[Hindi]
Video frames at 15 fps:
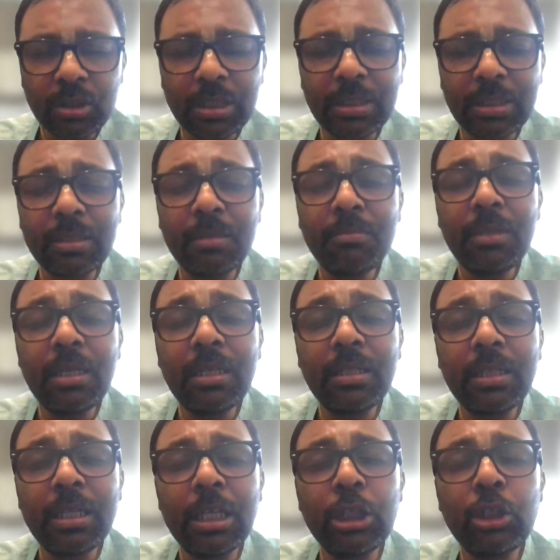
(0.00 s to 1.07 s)
जो सततम
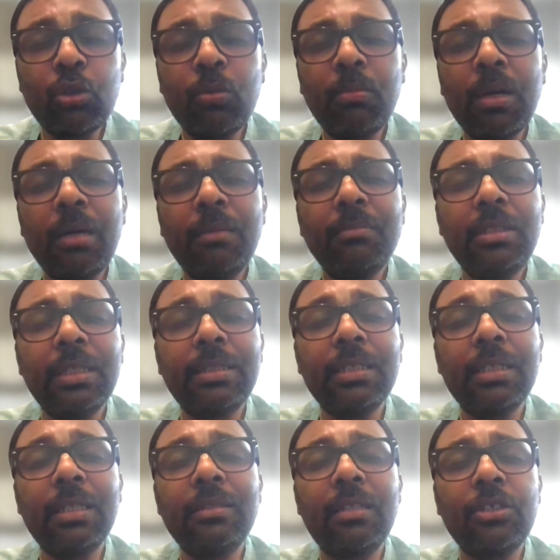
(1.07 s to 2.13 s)
कीर्तयंतो माम
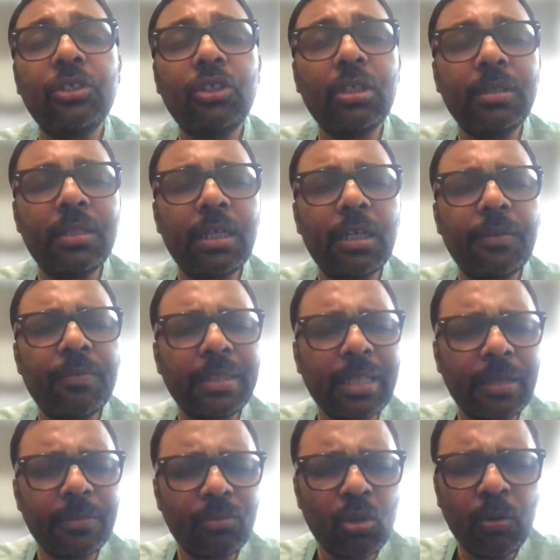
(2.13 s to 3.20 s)
यतयंतश्च
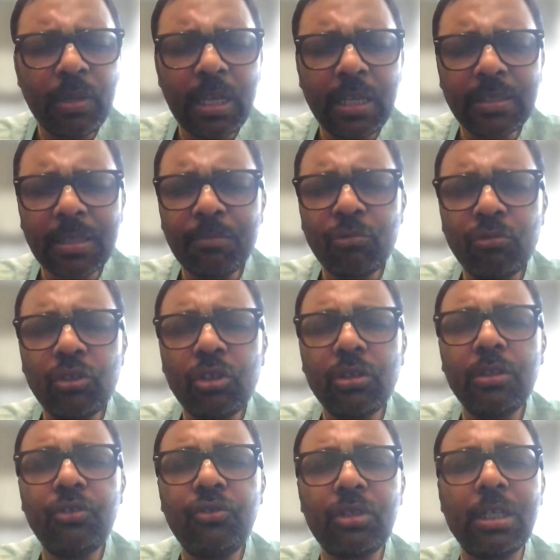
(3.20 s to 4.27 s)
दृढ़वता तो ये सब कुछ
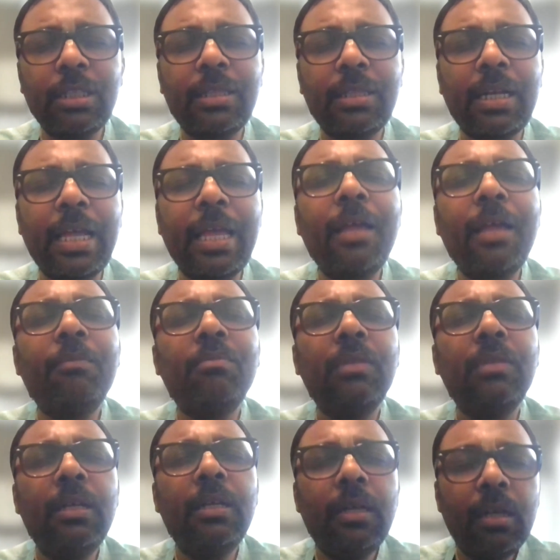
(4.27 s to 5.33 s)
चरित्र हैं
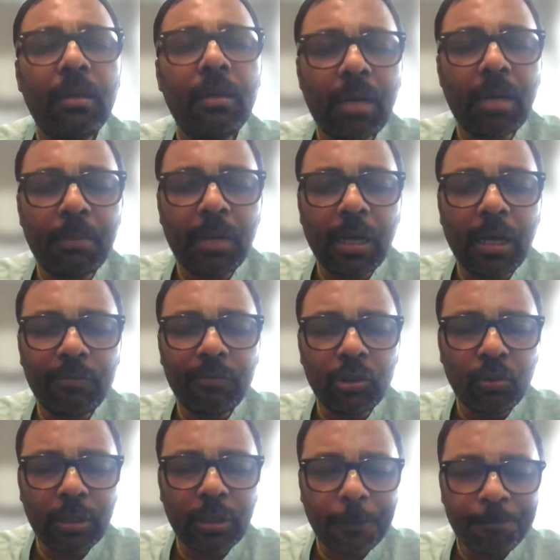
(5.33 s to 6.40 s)

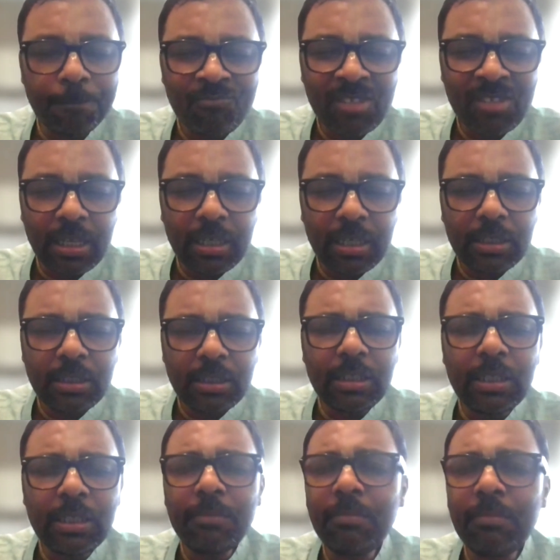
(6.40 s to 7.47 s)
महाभागवतों के
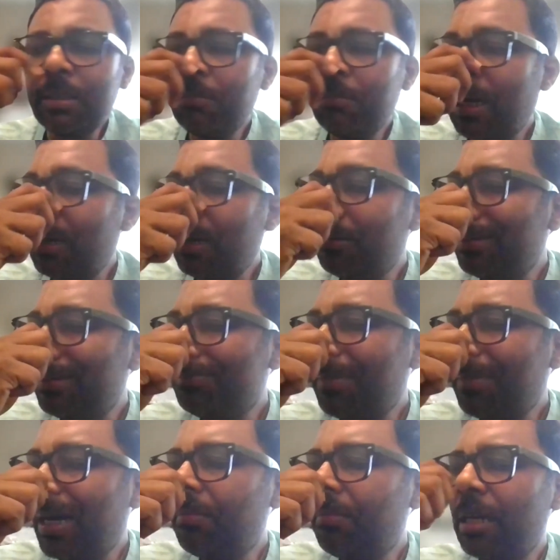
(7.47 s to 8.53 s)
ठीक है
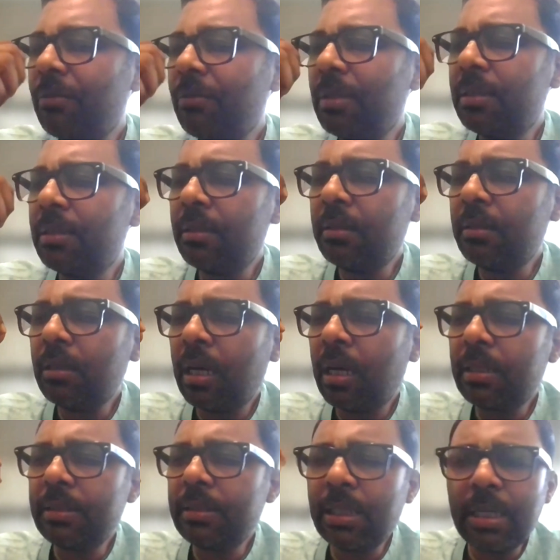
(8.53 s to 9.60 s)
महाभागवत
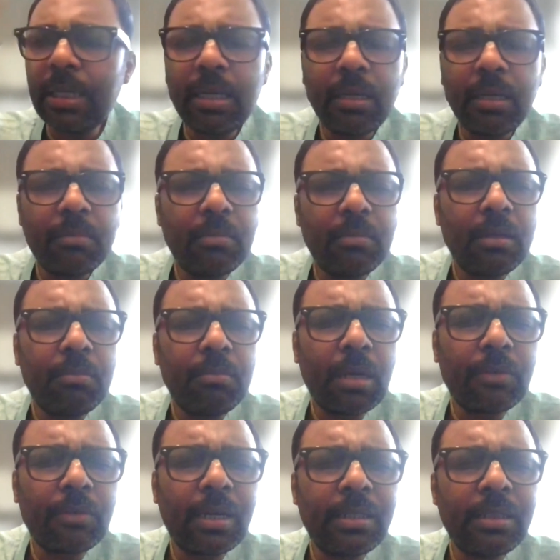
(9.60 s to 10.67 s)
हर जगह
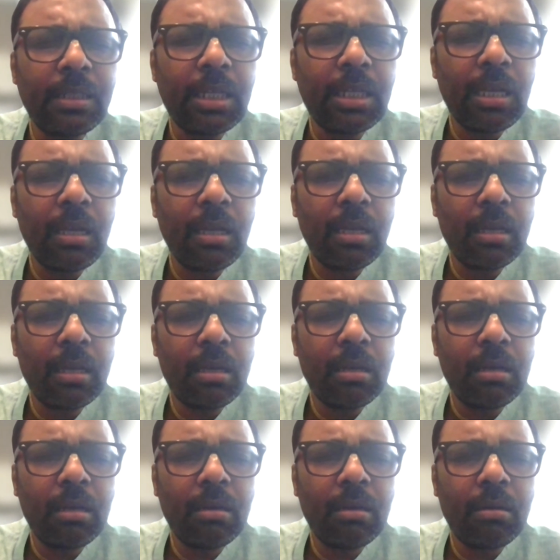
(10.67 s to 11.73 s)
भगवान के
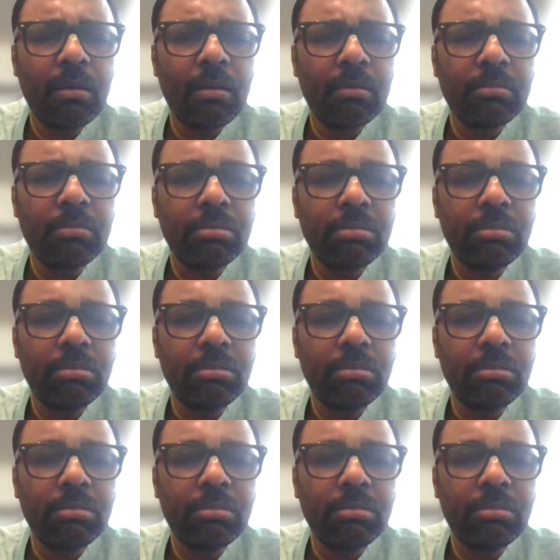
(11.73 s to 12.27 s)
आ,